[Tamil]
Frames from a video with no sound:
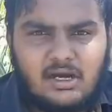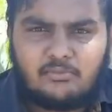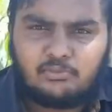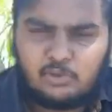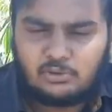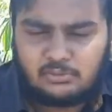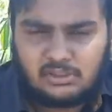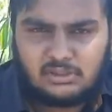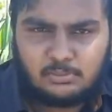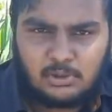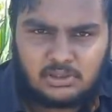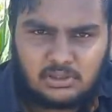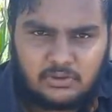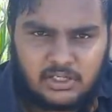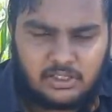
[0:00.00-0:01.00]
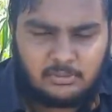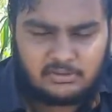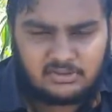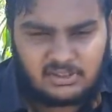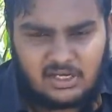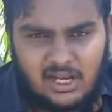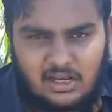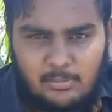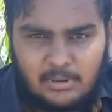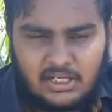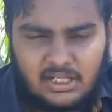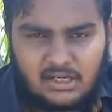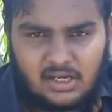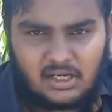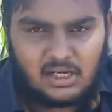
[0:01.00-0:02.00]
கம்ஃபர்ட் வந்து பொறுத்த வரைக்குமே வந்து நல்லா
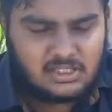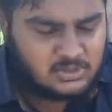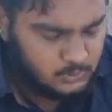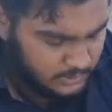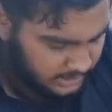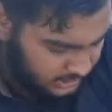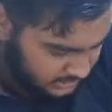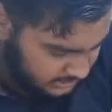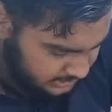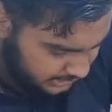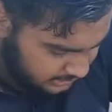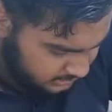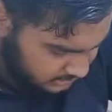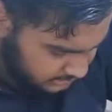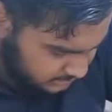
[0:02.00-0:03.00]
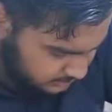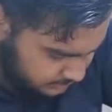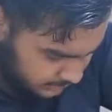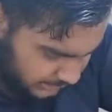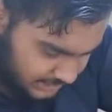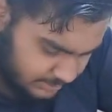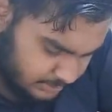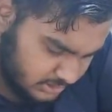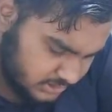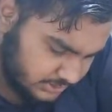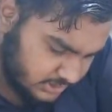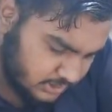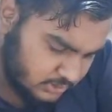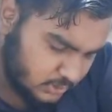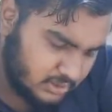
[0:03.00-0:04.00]
பண்ணியிருக்காங்க ஸோ என்ன என்ன இது என்னை பொறுத்த
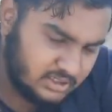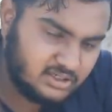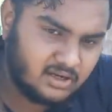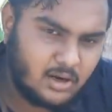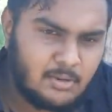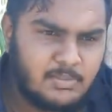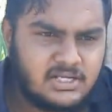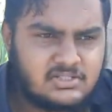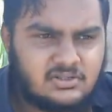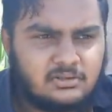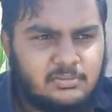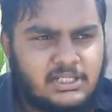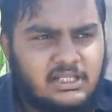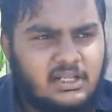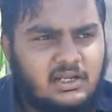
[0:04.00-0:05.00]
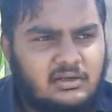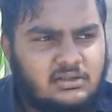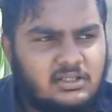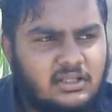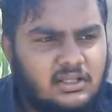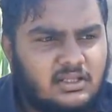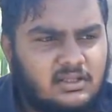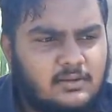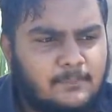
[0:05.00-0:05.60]
வரைக்கும் இதோட ட்ராபேக்ஸ் வந்து பார்த்திங்கன்னா வந்து